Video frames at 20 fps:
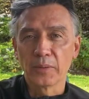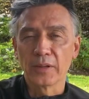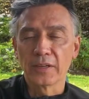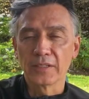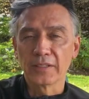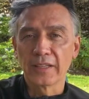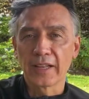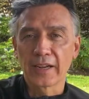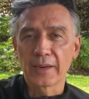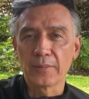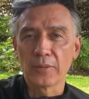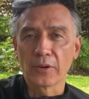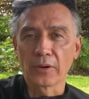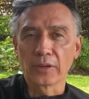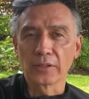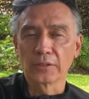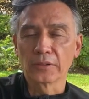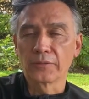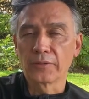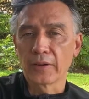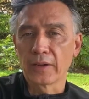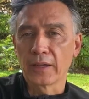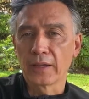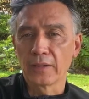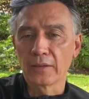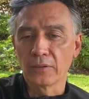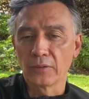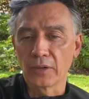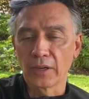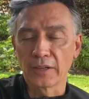puedes dar amor. Eso
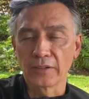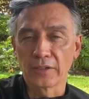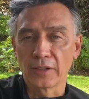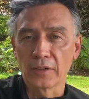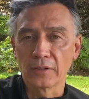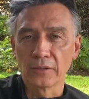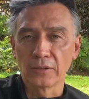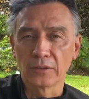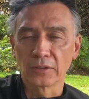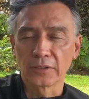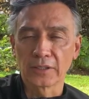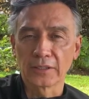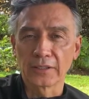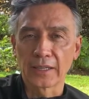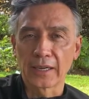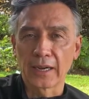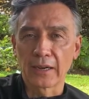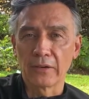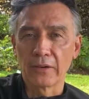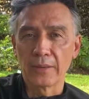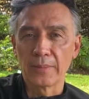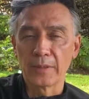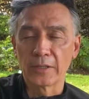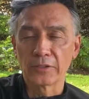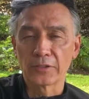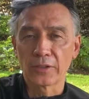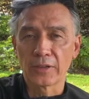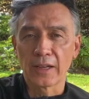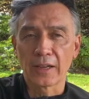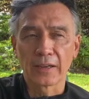fue lo que hicieron los que te acabo de
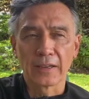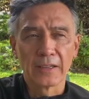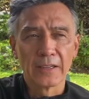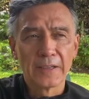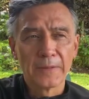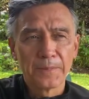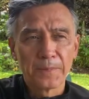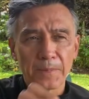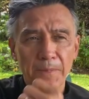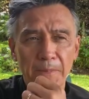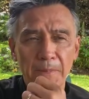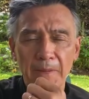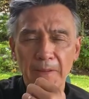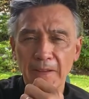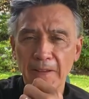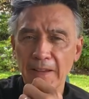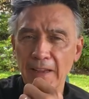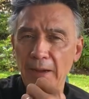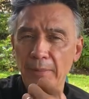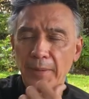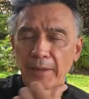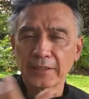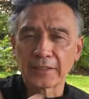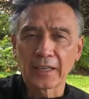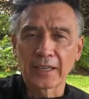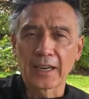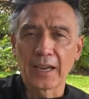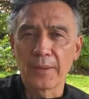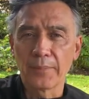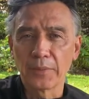mencionar. Y ya más
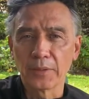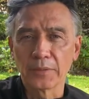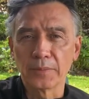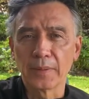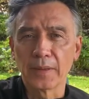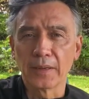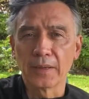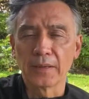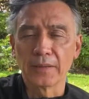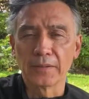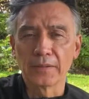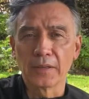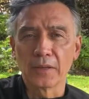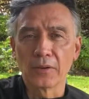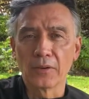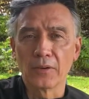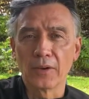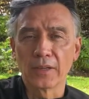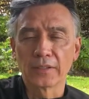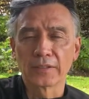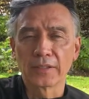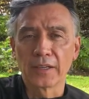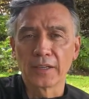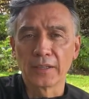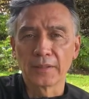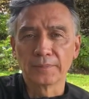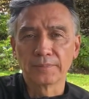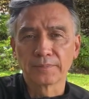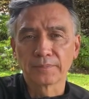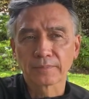acá, pues me llegó
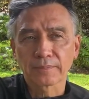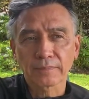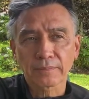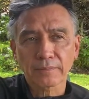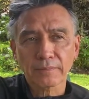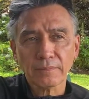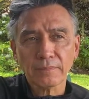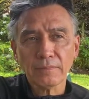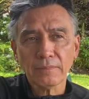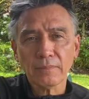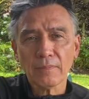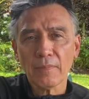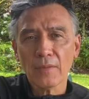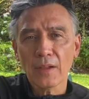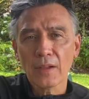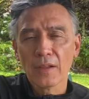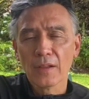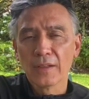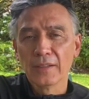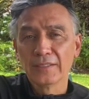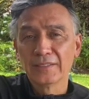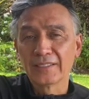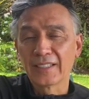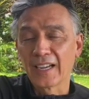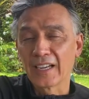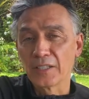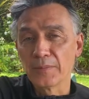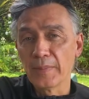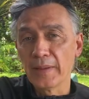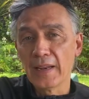hace
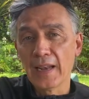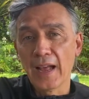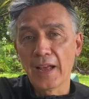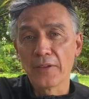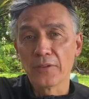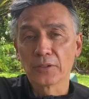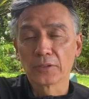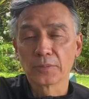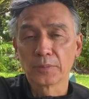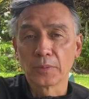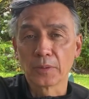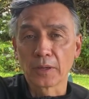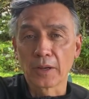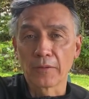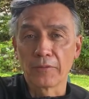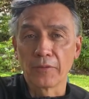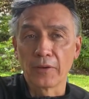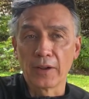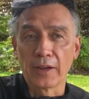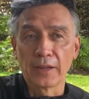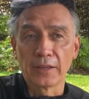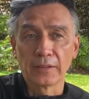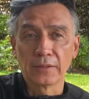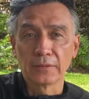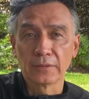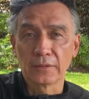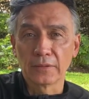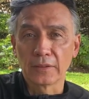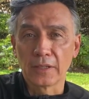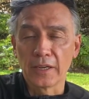3.000 años, porque fue
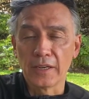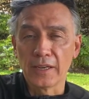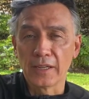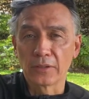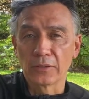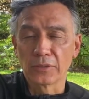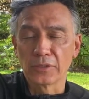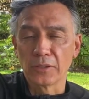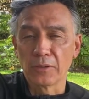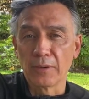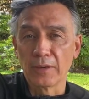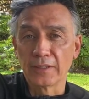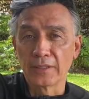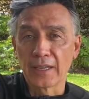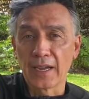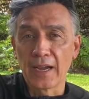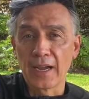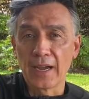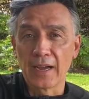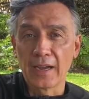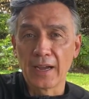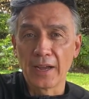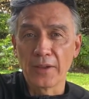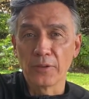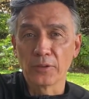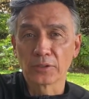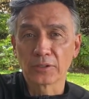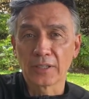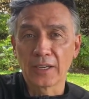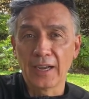550
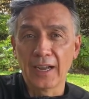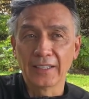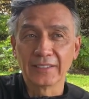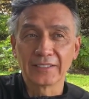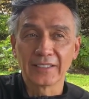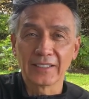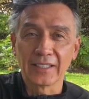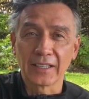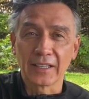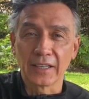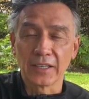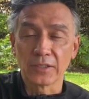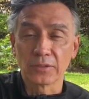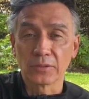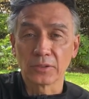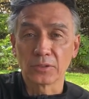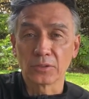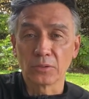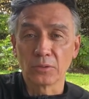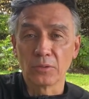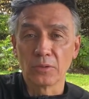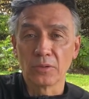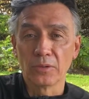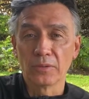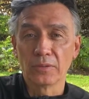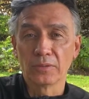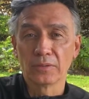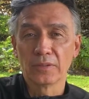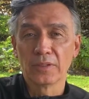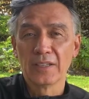años antes de Cristo,
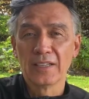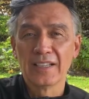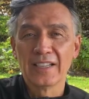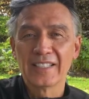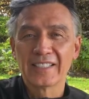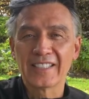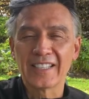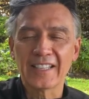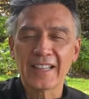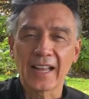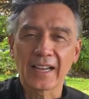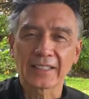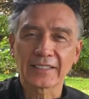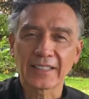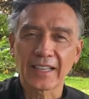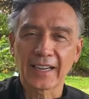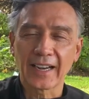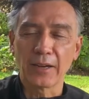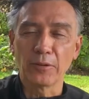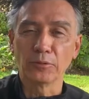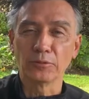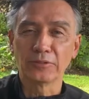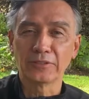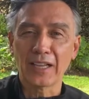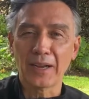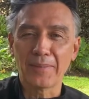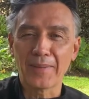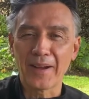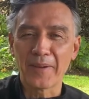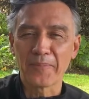estuvo Siddhartha
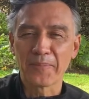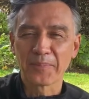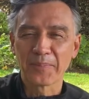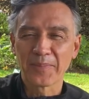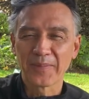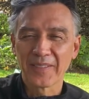Gautama,